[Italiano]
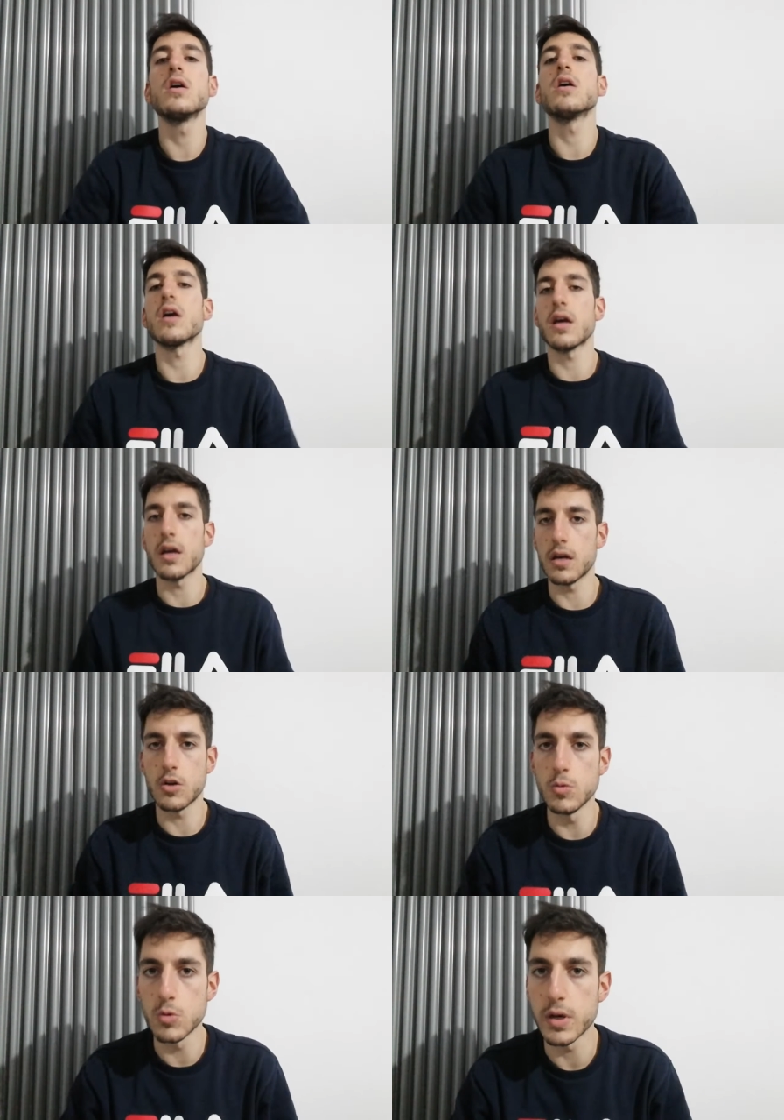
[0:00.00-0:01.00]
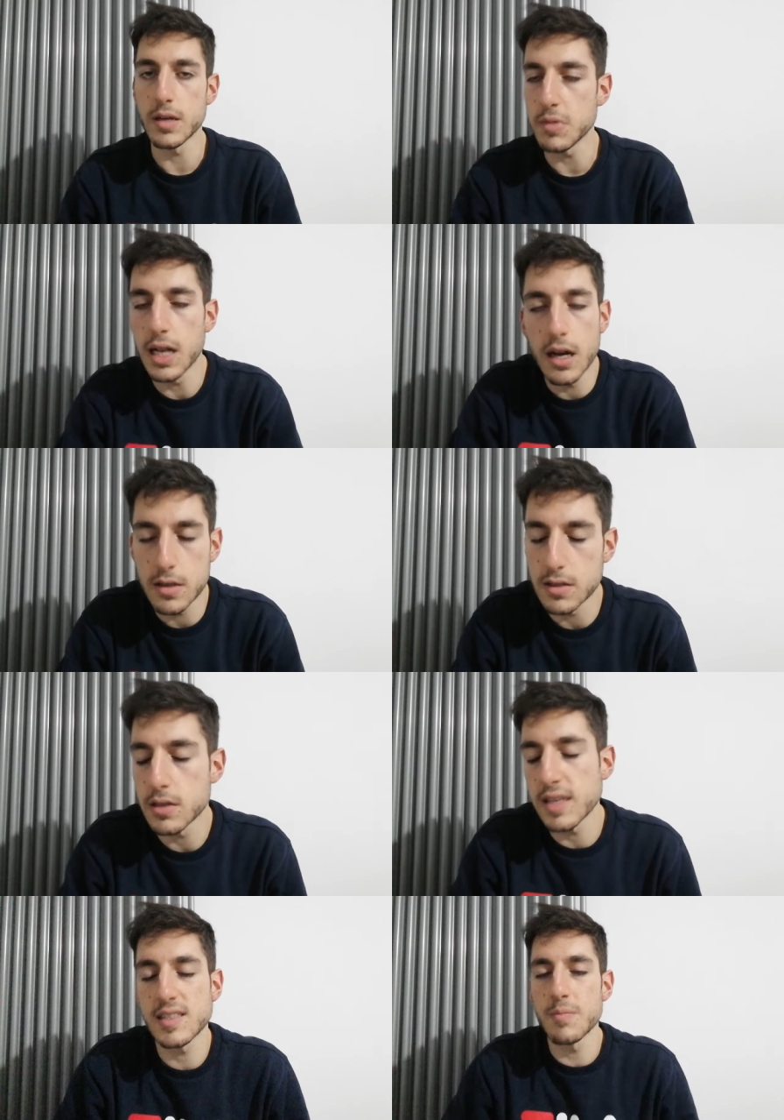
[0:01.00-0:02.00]
Eh, comunque il Milan
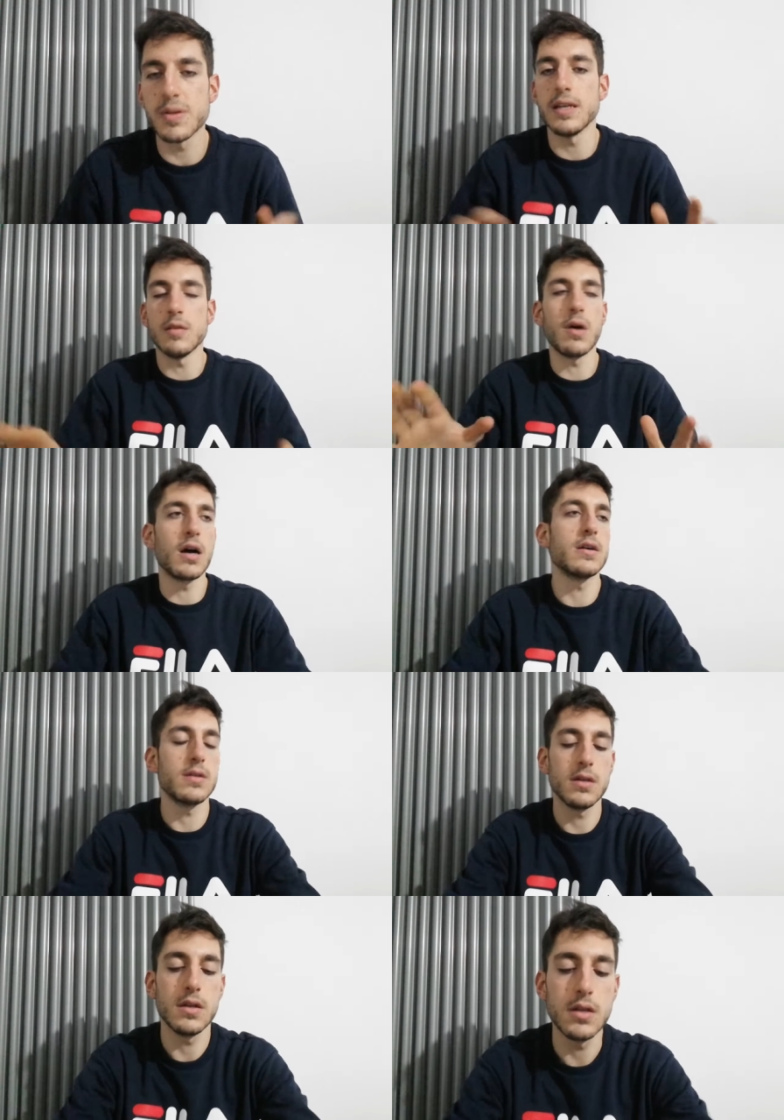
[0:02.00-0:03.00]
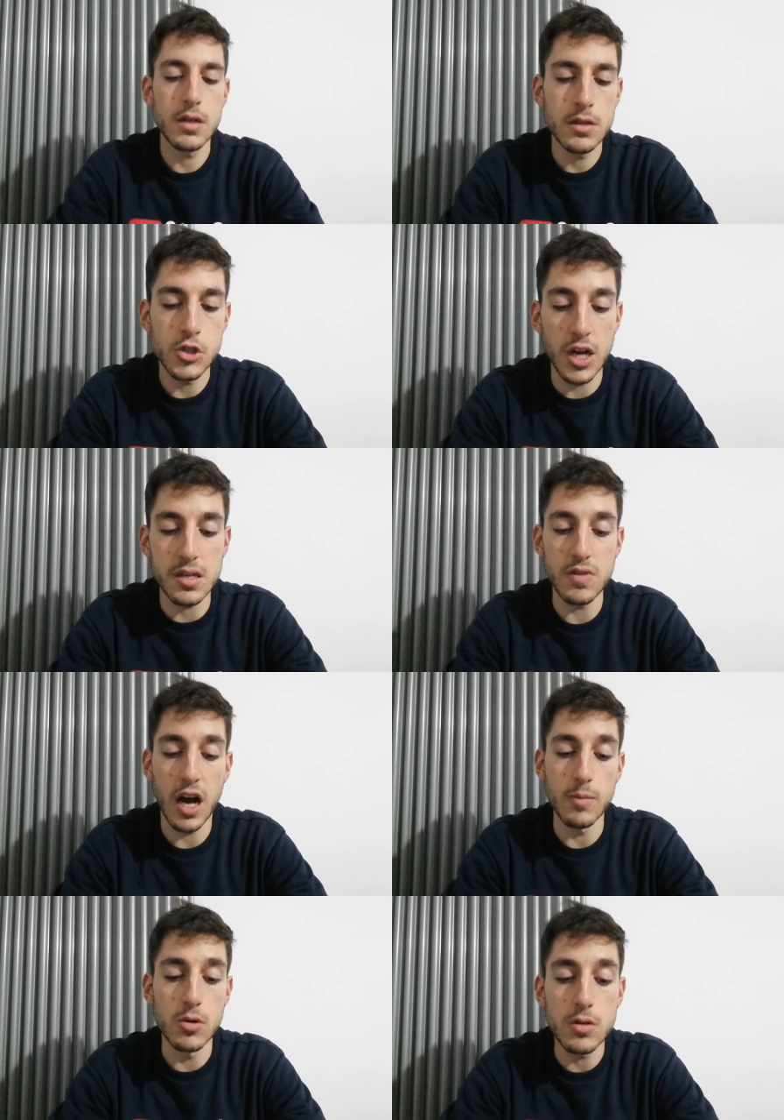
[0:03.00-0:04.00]
è sempre lì, ma ci
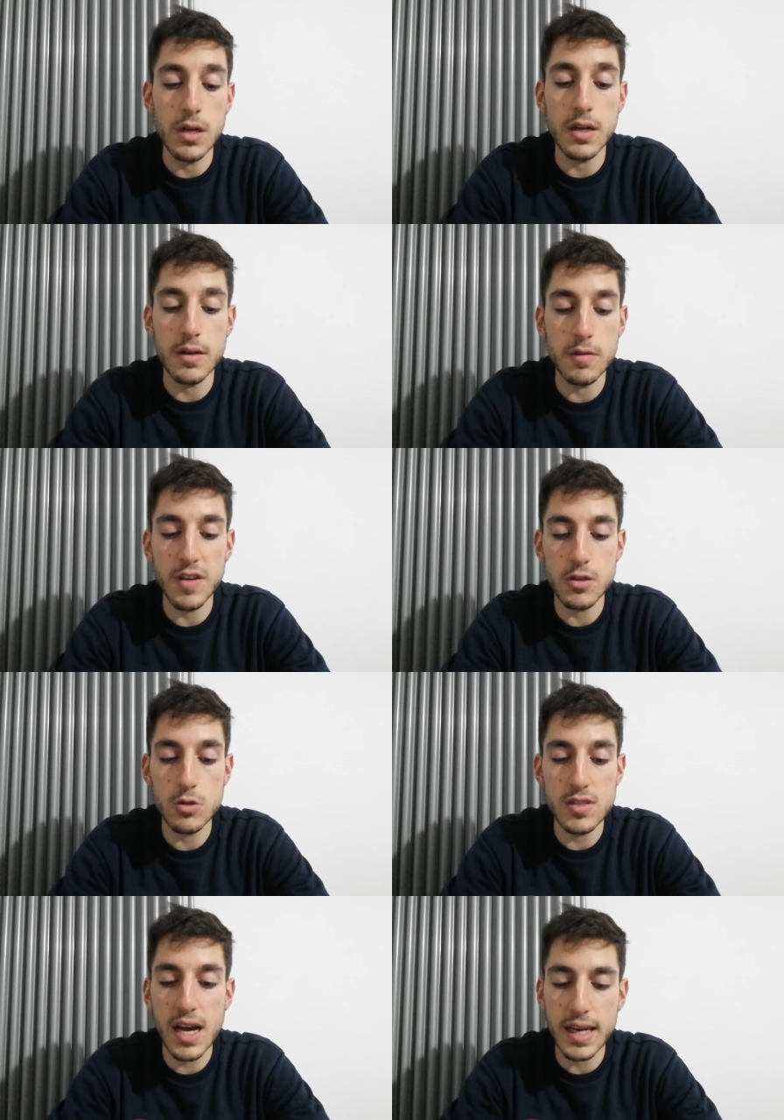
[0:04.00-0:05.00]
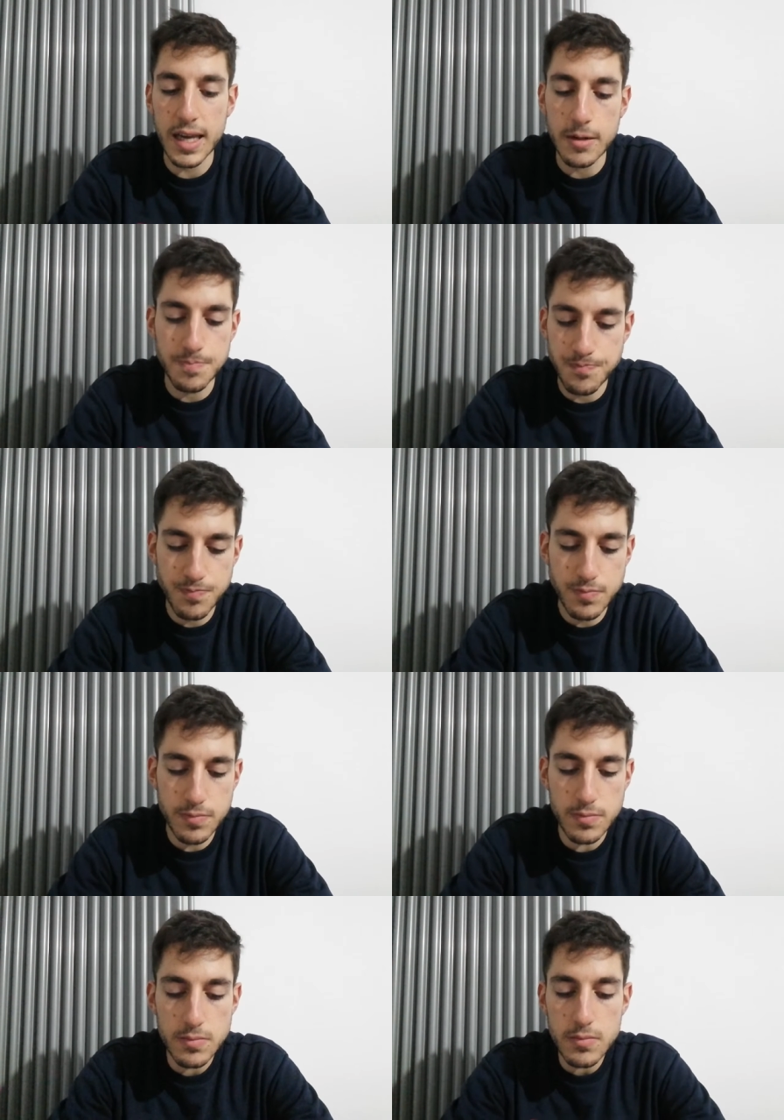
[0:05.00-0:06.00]
arriviamo. Eh, fatto sta che
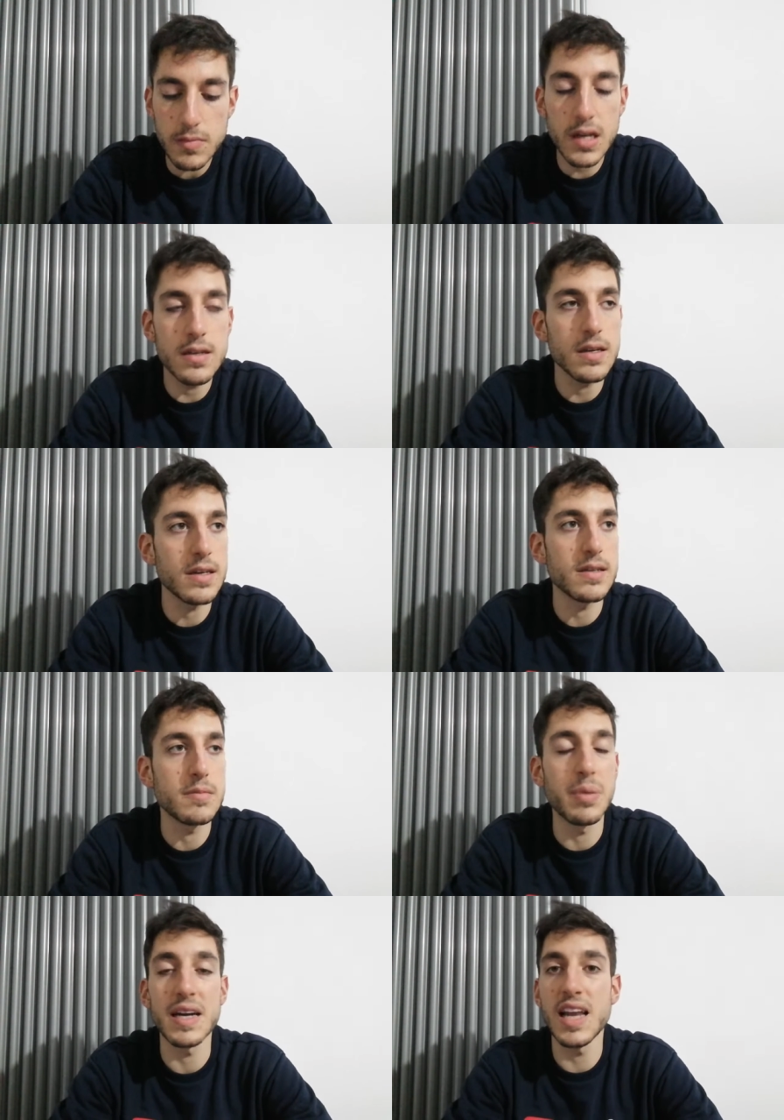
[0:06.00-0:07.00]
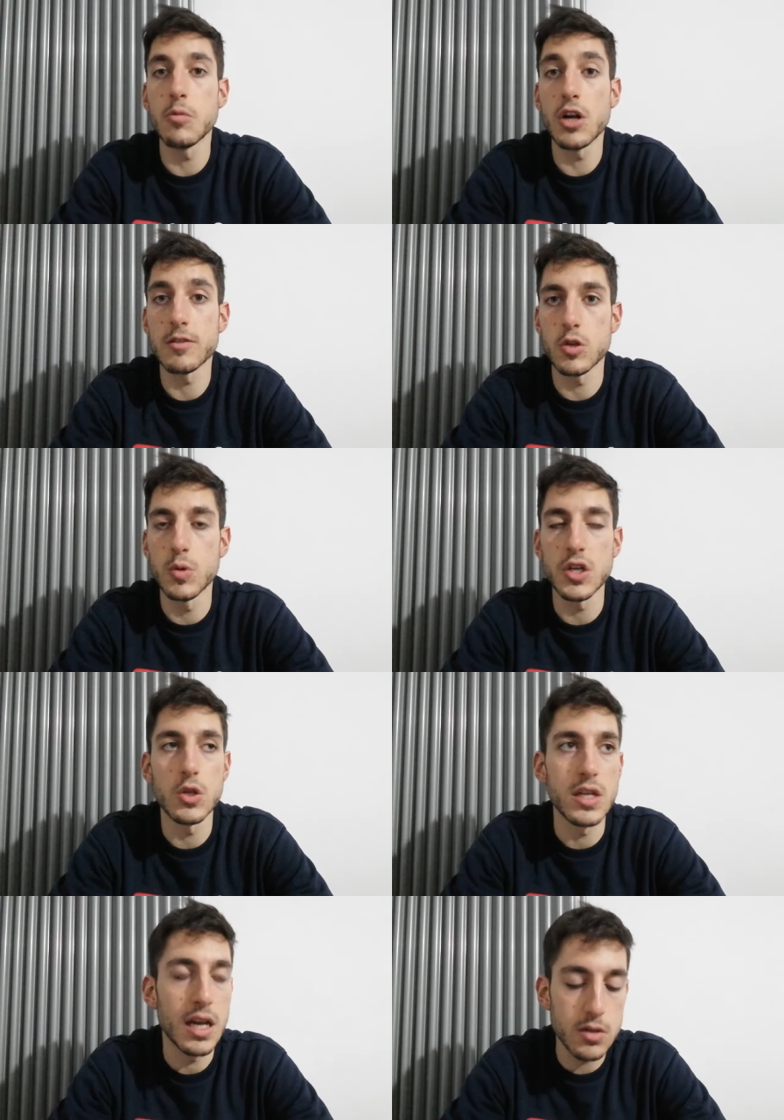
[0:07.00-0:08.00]
eh, parliamo un altro pochino
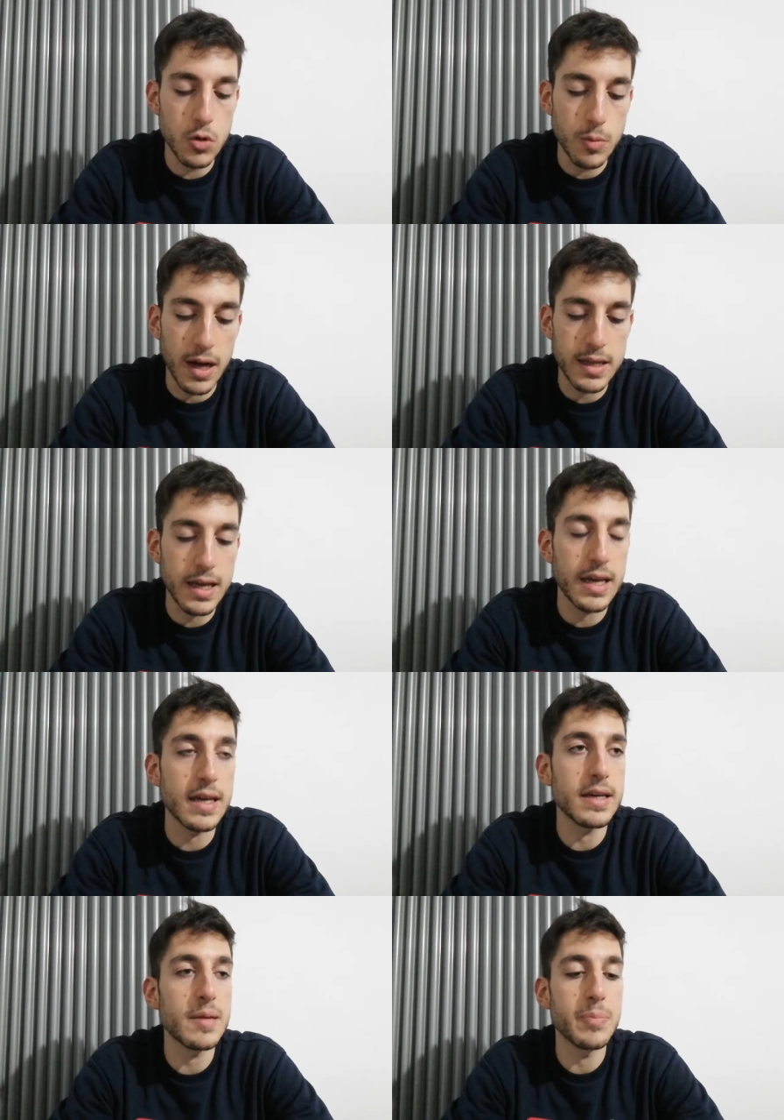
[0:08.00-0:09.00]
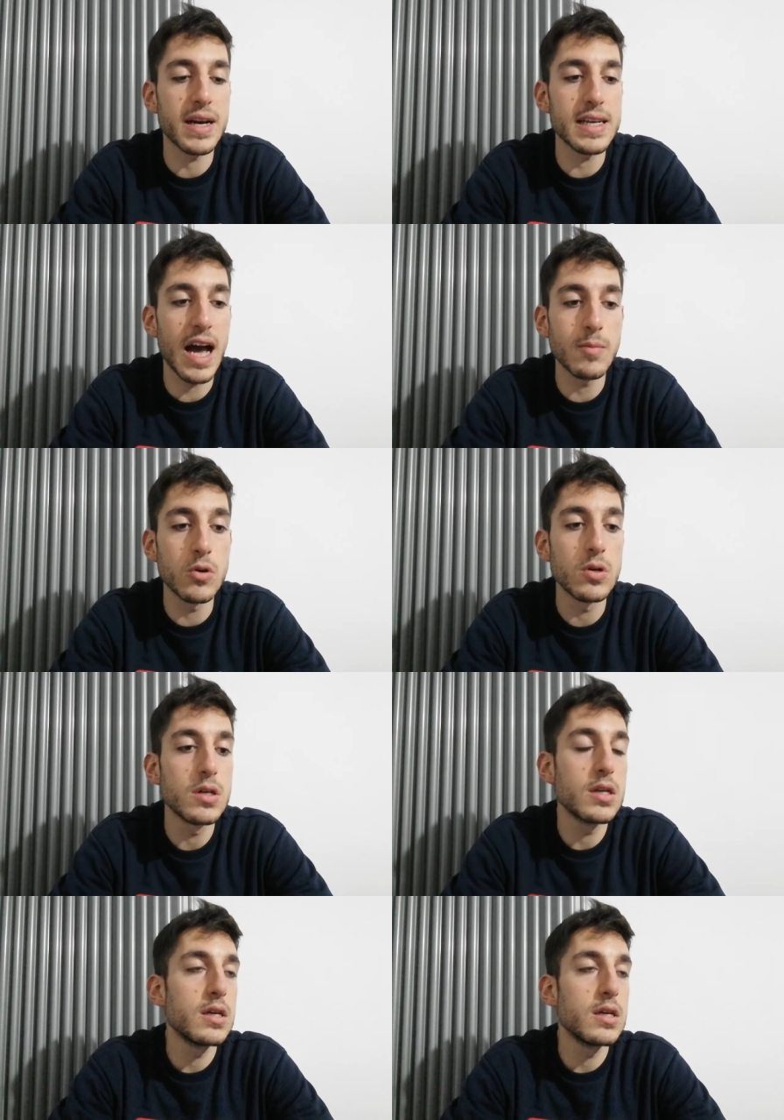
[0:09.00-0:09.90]
della Roma e parliamo